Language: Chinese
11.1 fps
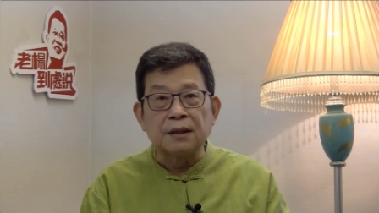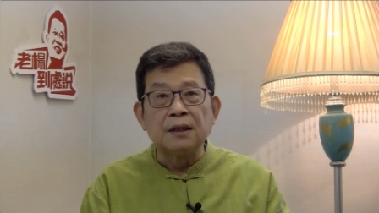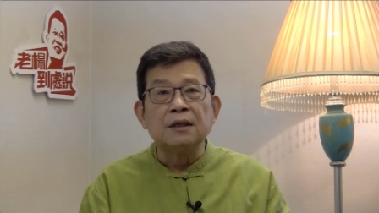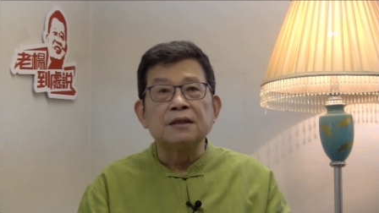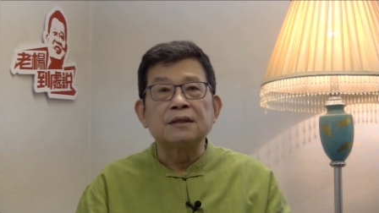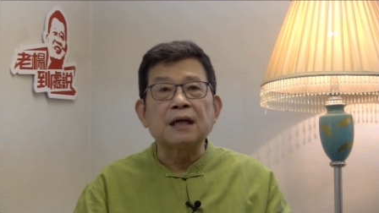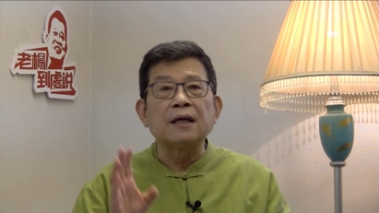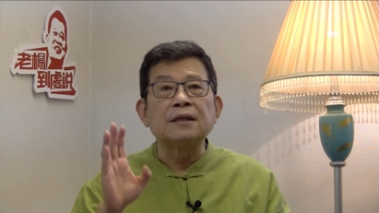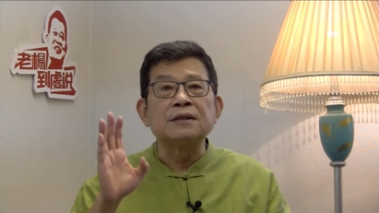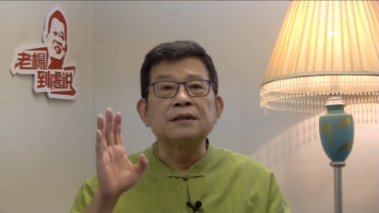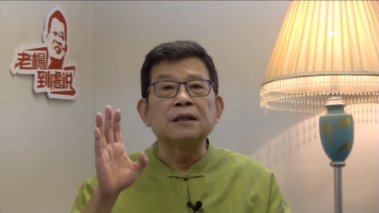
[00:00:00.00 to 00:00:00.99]
上个
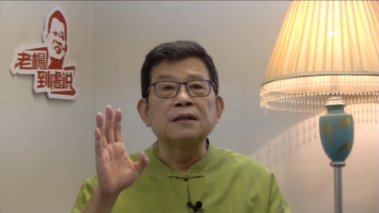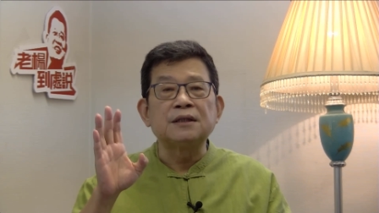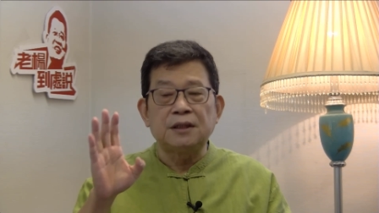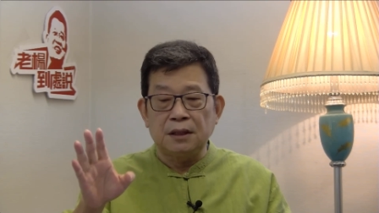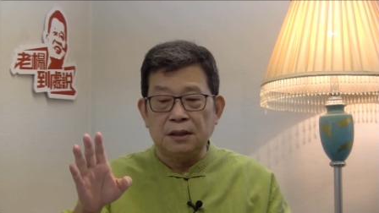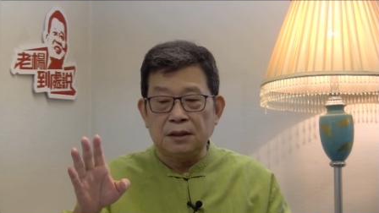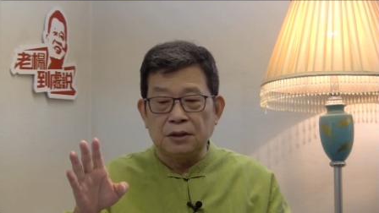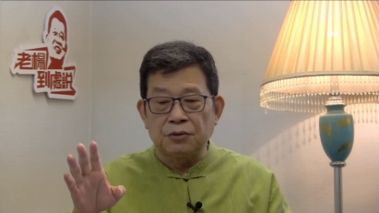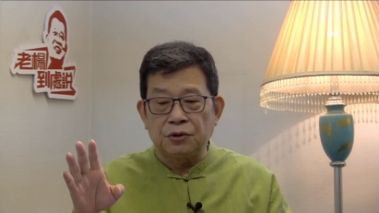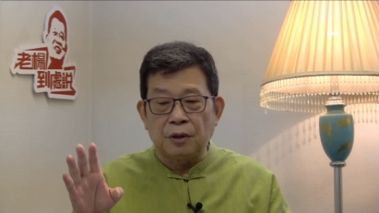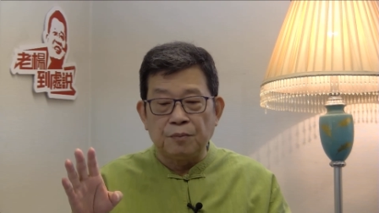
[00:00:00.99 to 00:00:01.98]
星期就
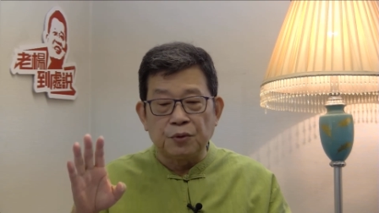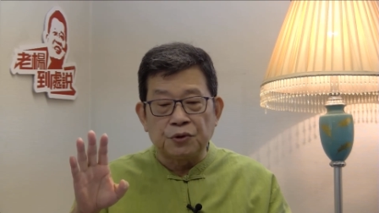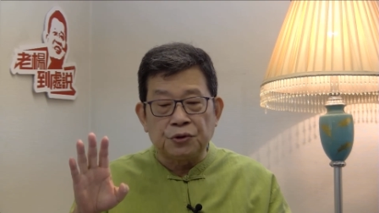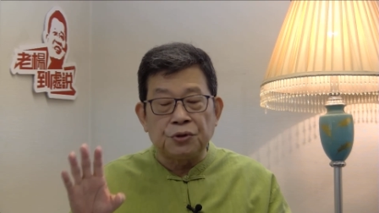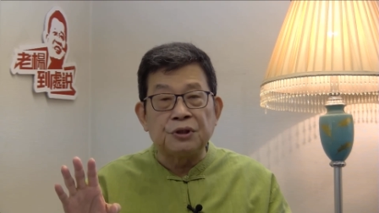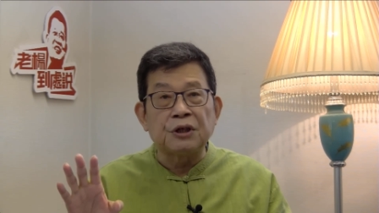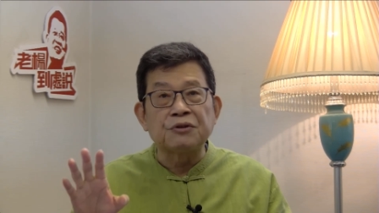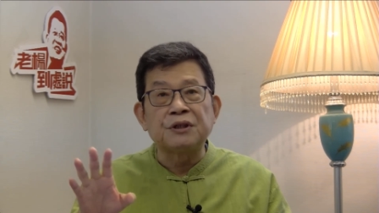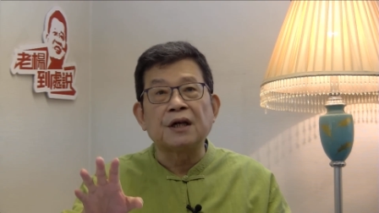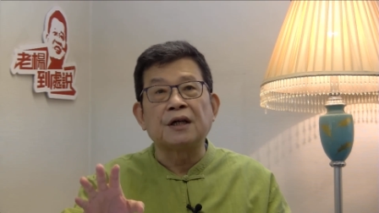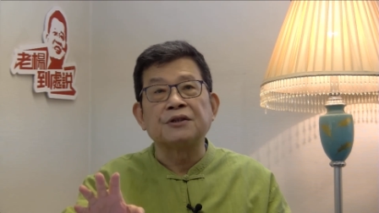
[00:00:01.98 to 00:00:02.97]
宣布取消香
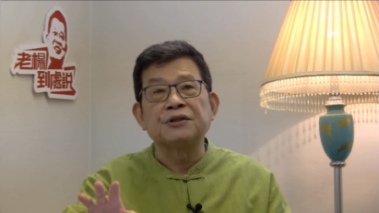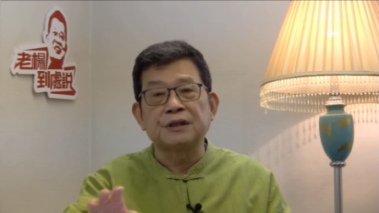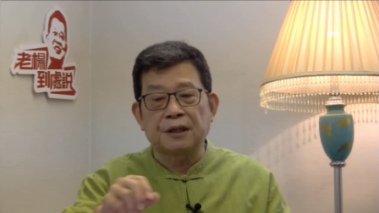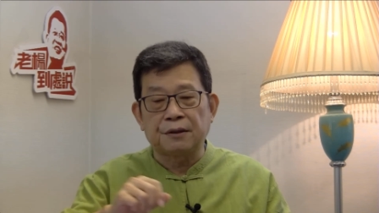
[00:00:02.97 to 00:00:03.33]
港制造，